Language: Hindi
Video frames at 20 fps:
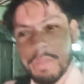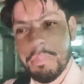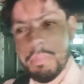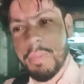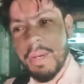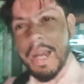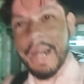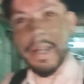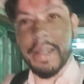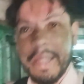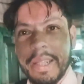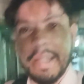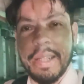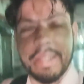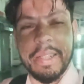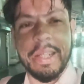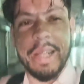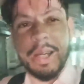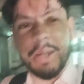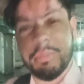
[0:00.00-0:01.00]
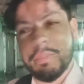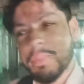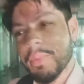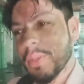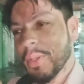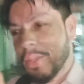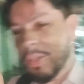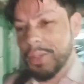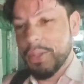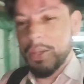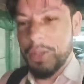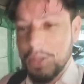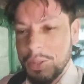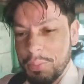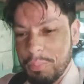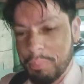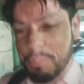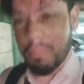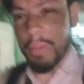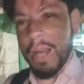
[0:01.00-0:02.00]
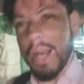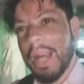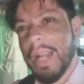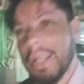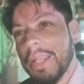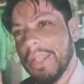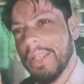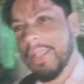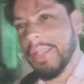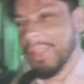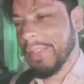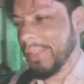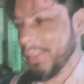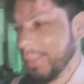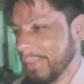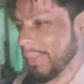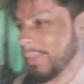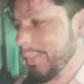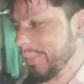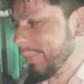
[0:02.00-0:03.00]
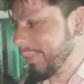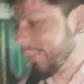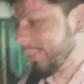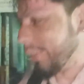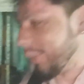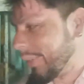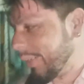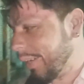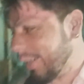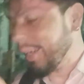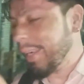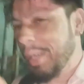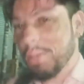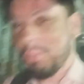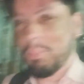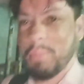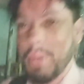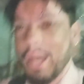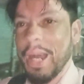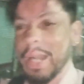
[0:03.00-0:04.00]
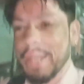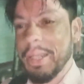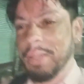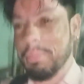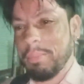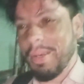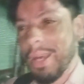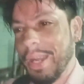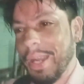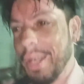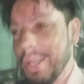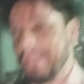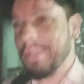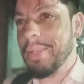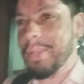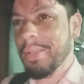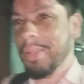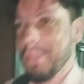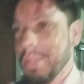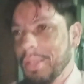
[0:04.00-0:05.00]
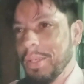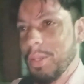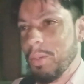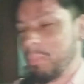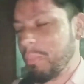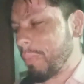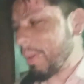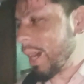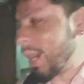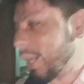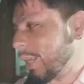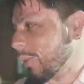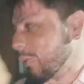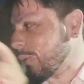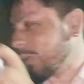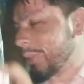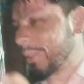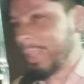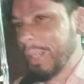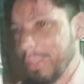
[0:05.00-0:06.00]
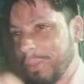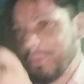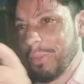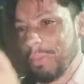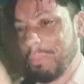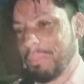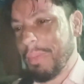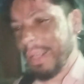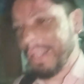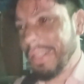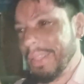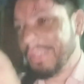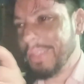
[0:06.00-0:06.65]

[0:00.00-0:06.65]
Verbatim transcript: पहाड़ी एरिया पहाड़ी हाँ पहाड़ी पहाड़ पहाड़ों को ठंडो पानी